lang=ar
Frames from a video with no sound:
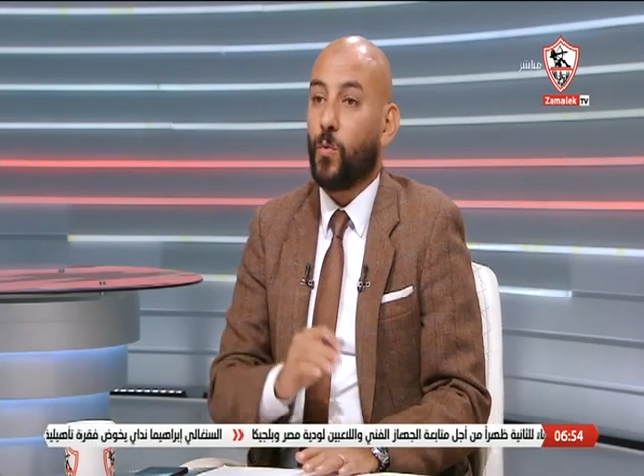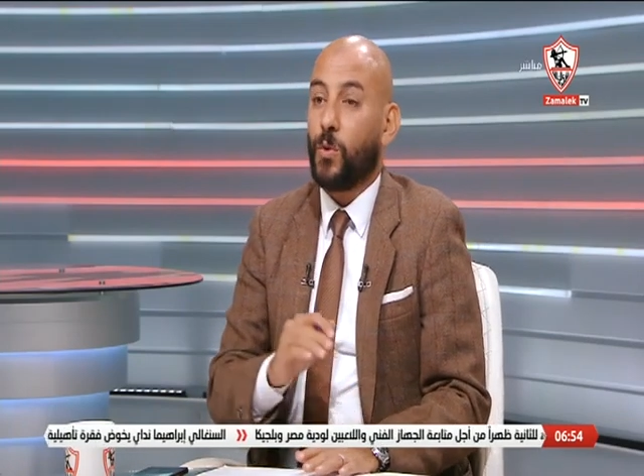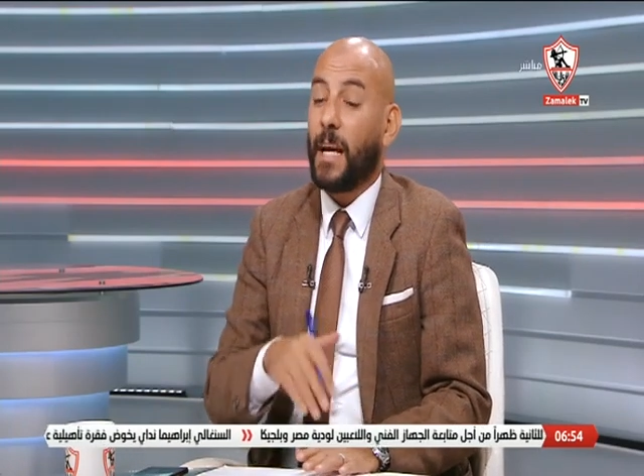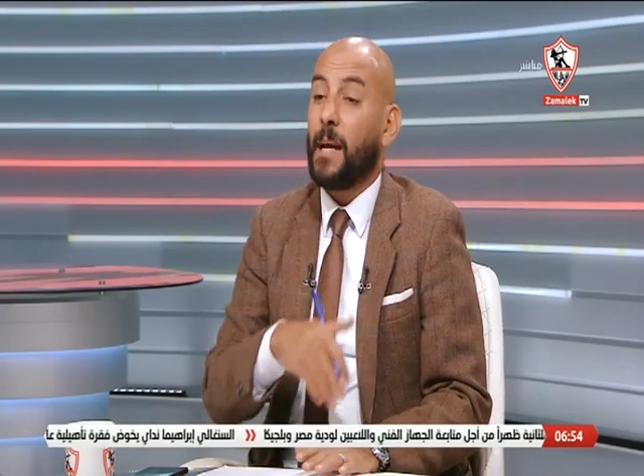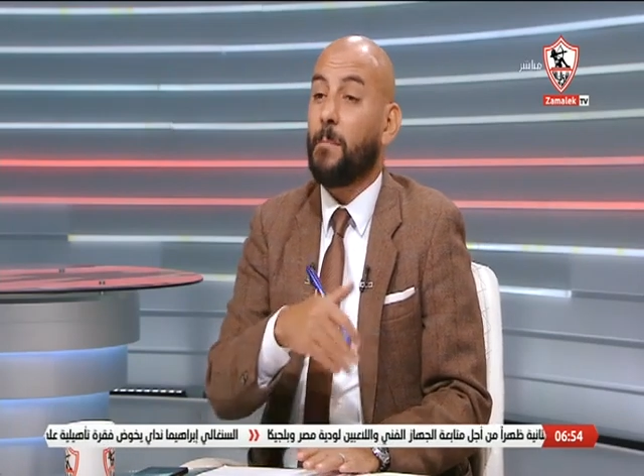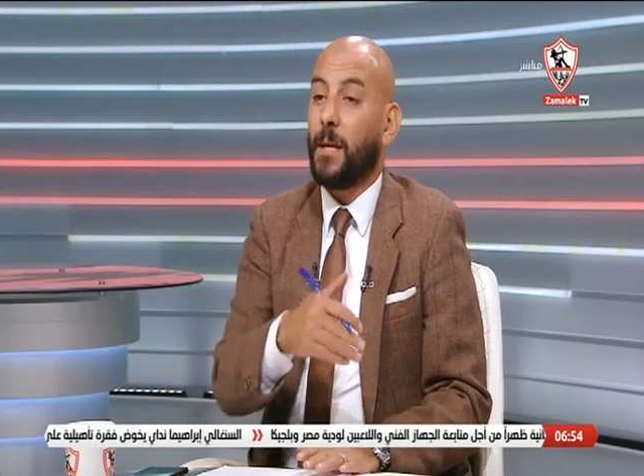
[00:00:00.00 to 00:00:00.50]

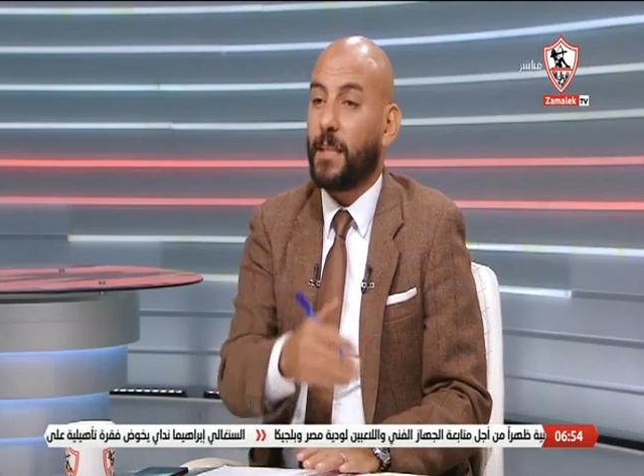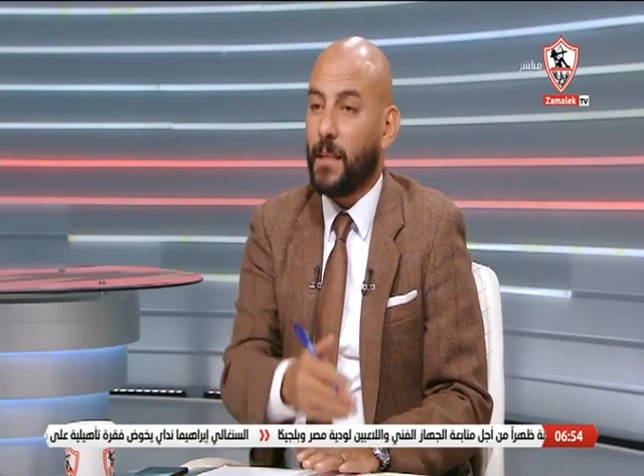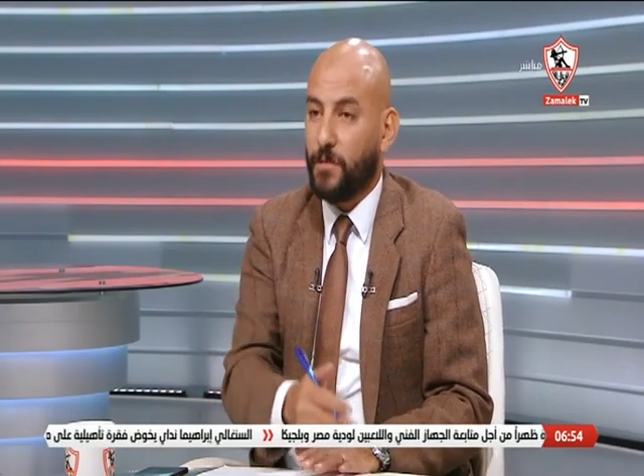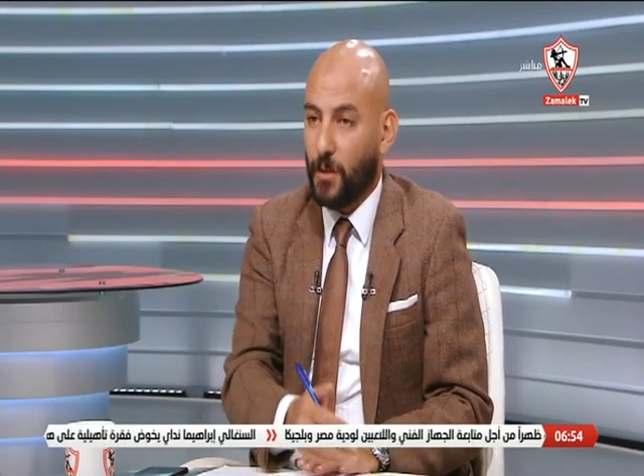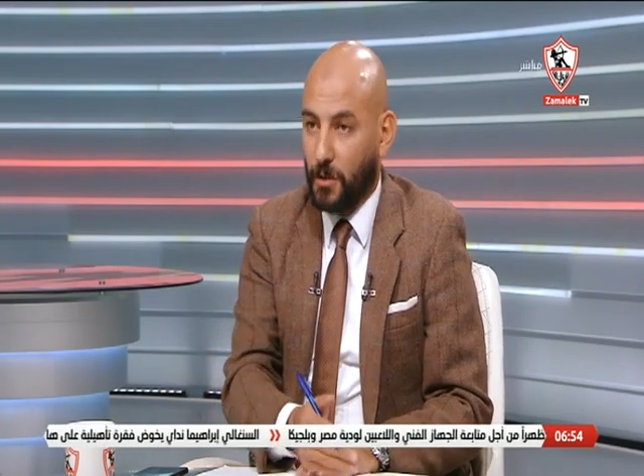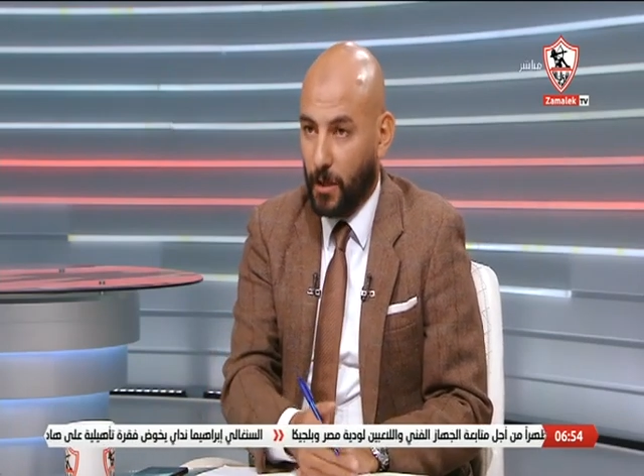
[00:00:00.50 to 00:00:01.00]
وده كان
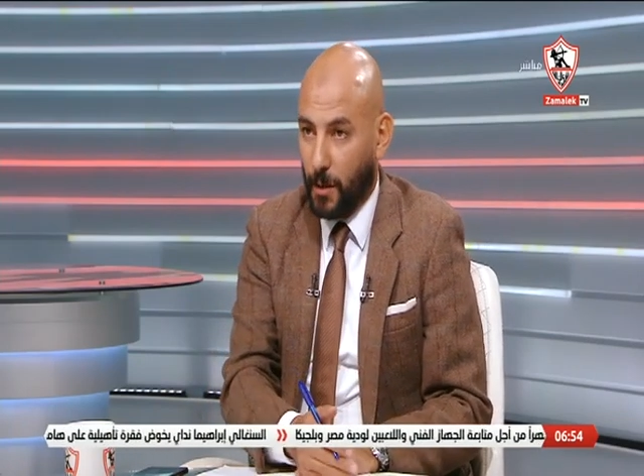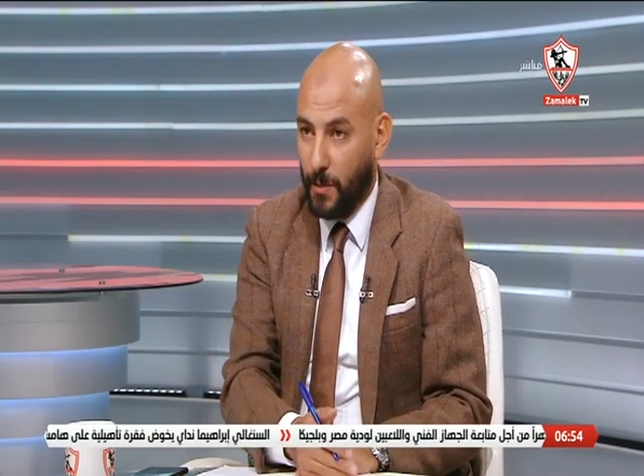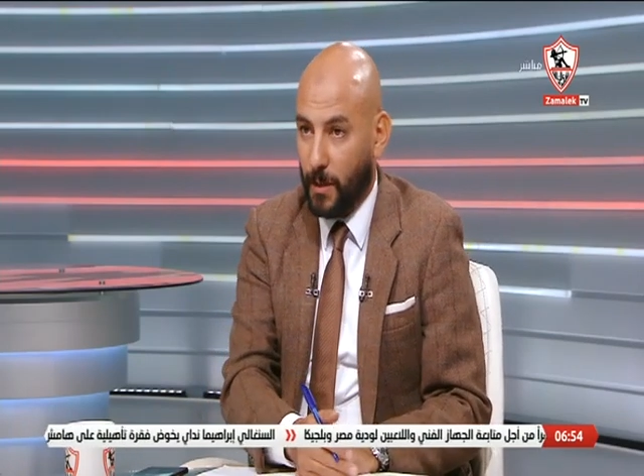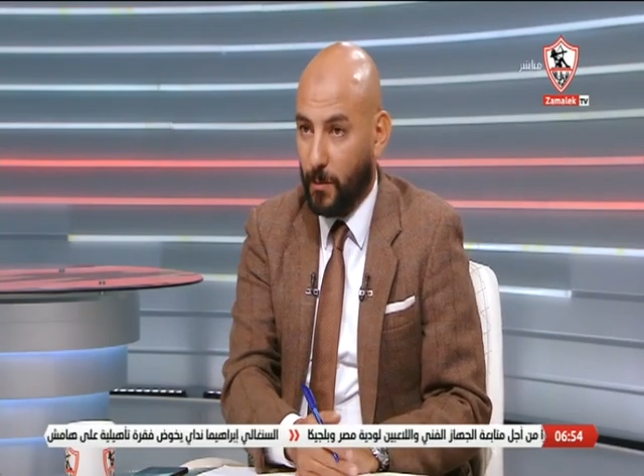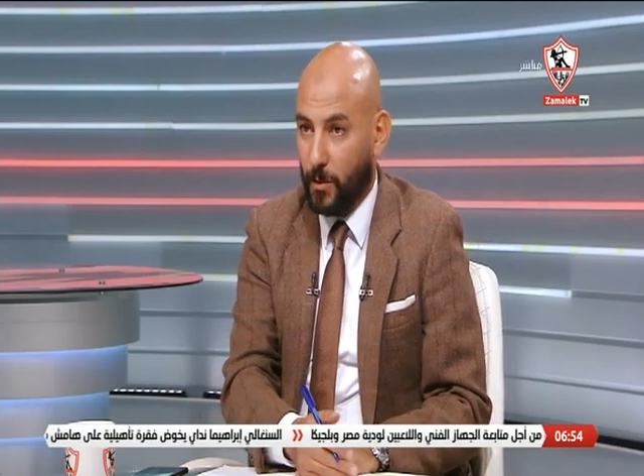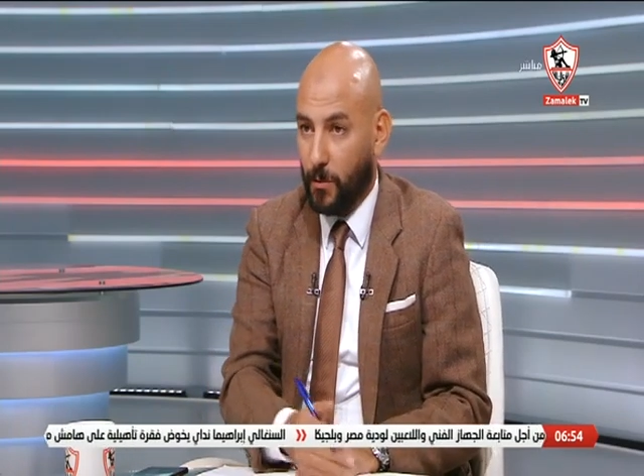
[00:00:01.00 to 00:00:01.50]
محتاج فتره
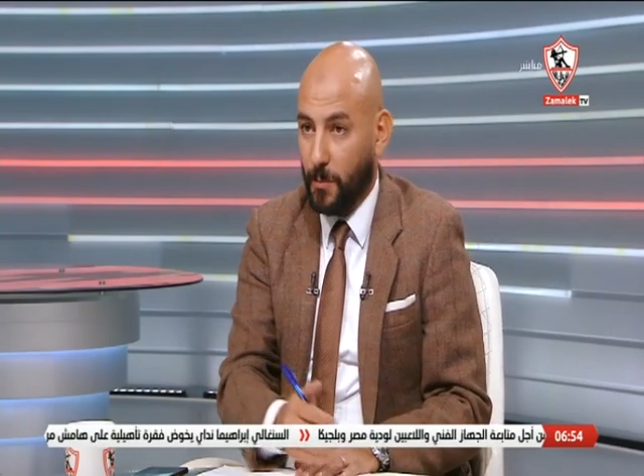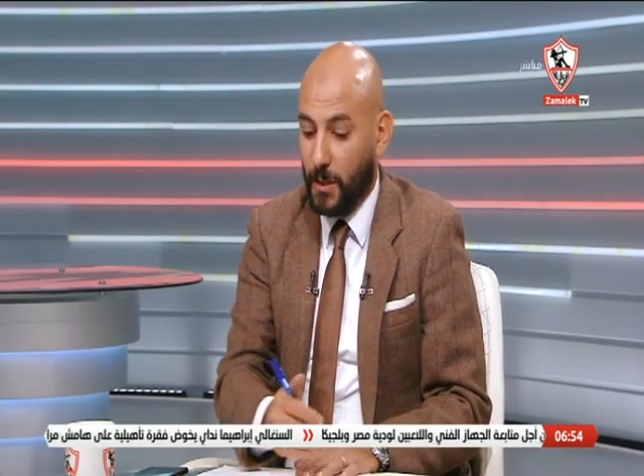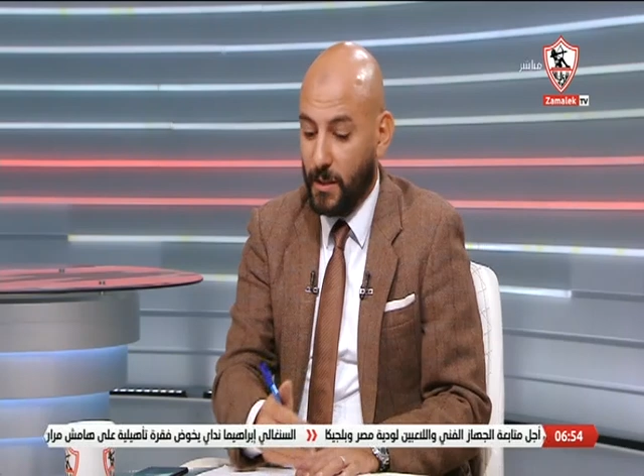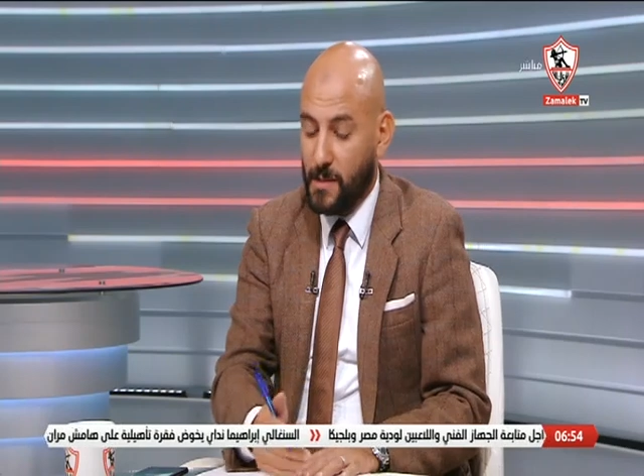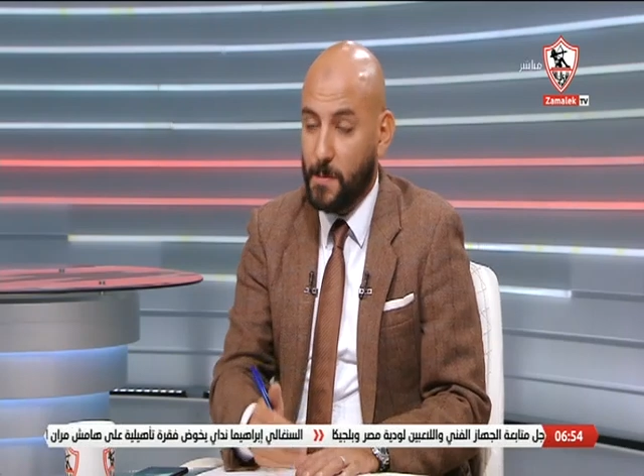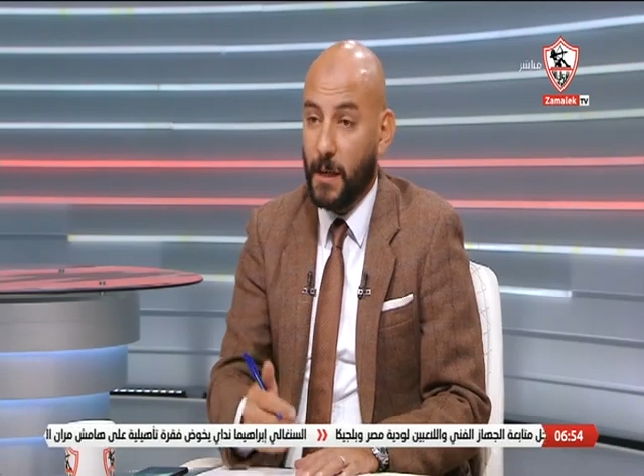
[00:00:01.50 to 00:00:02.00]
كبيره برضه
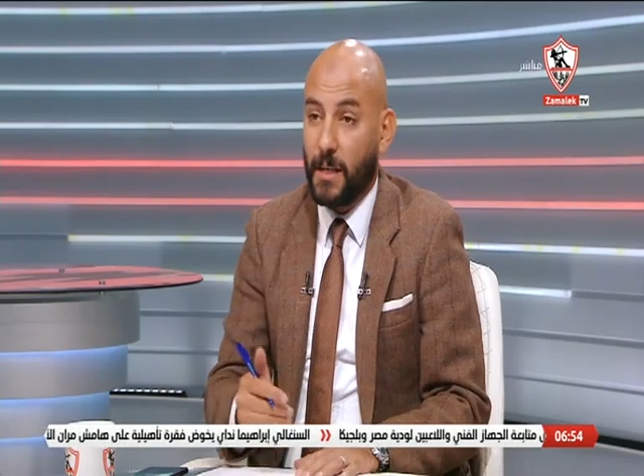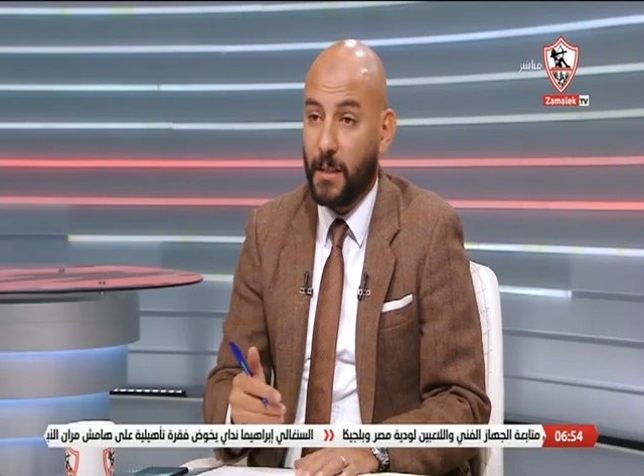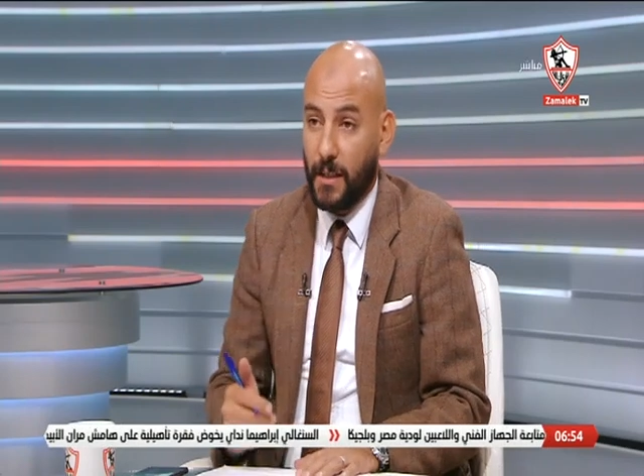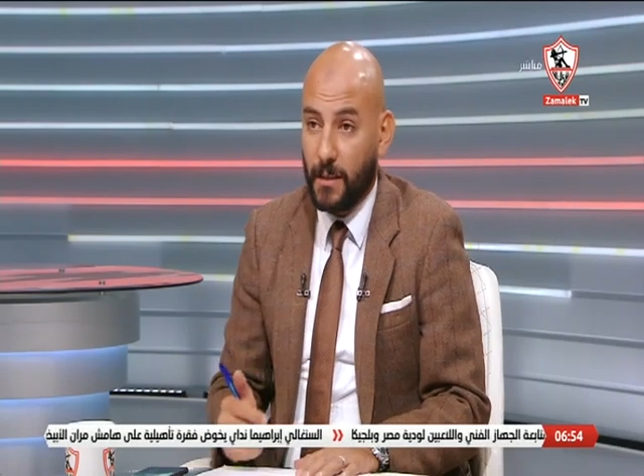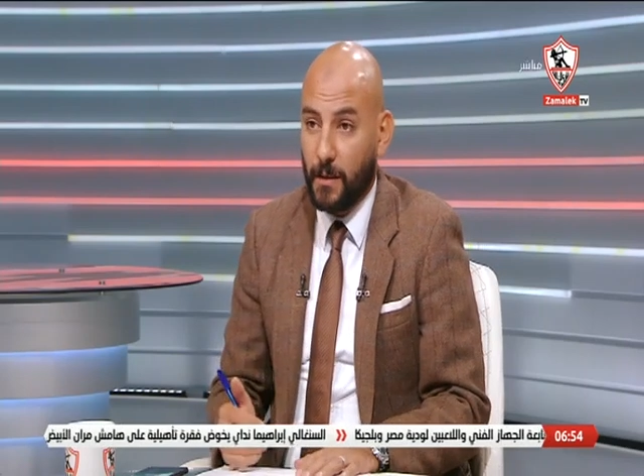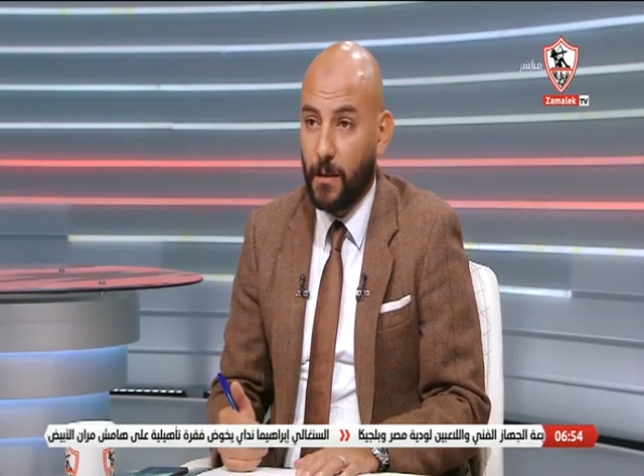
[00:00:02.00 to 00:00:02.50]
يمكن سمعنا
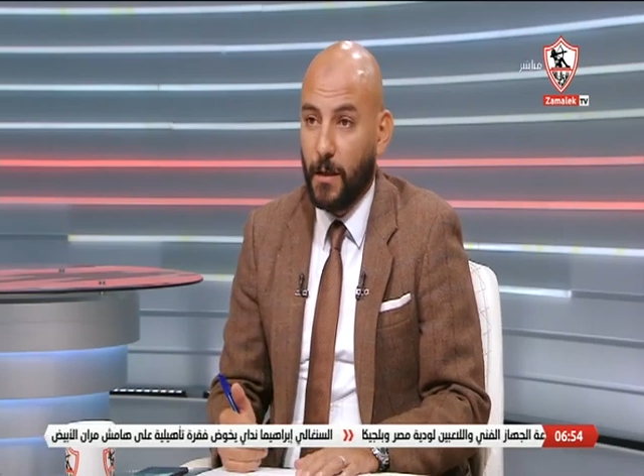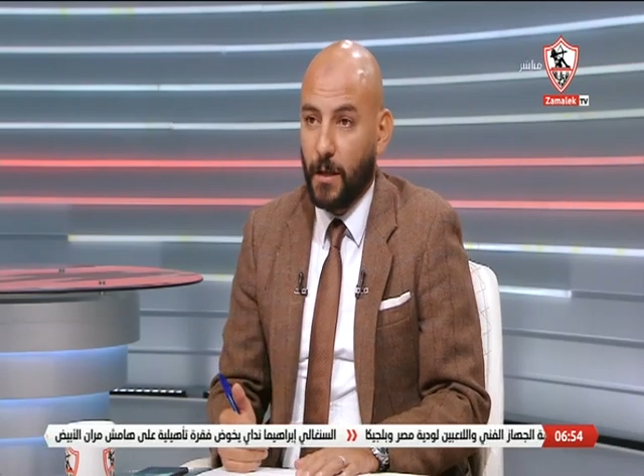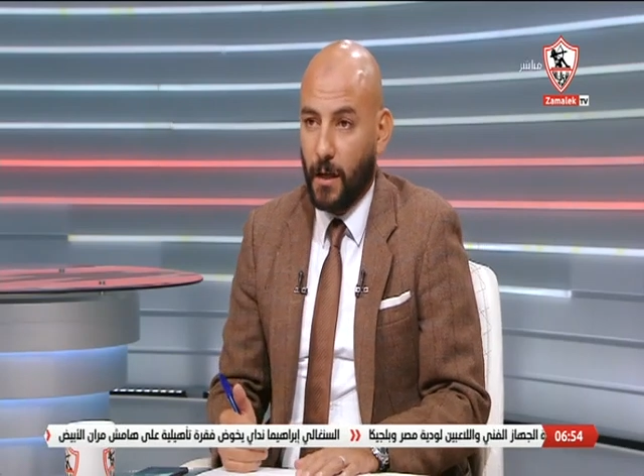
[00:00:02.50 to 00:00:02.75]
ان احنا